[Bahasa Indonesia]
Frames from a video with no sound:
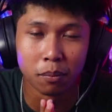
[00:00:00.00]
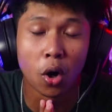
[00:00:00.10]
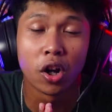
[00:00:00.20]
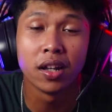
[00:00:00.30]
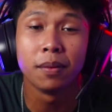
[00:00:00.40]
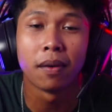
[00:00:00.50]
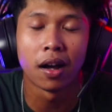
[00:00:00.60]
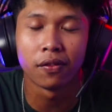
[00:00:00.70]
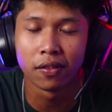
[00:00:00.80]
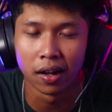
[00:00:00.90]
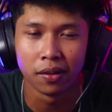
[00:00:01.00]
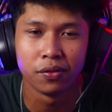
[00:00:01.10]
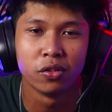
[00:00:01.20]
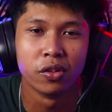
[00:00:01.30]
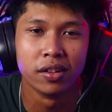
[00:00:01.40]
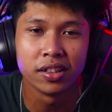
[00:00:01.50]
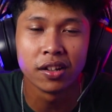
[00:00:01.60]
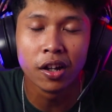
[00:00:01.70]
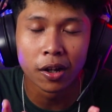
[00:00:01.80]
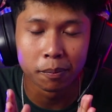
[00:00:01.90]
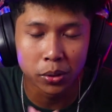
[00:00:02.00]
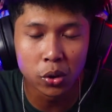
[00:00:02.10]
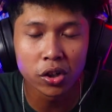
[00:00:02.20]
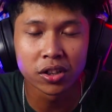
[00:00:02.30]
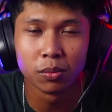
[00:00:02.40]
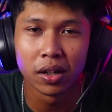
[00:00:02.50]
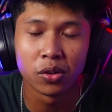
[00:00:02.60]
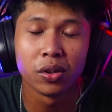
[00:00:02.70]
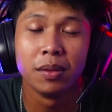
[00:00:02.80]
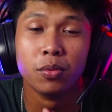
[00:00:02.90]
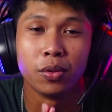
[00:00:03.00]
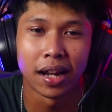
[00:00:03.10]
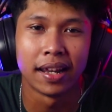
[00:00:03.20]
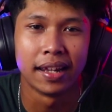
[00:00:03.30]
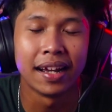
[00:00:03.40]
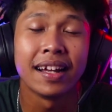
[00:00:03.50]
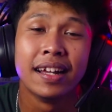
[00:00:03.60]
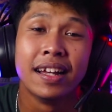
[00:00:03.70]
mohon dimaafkan video ini pure semua itu hiburan ya.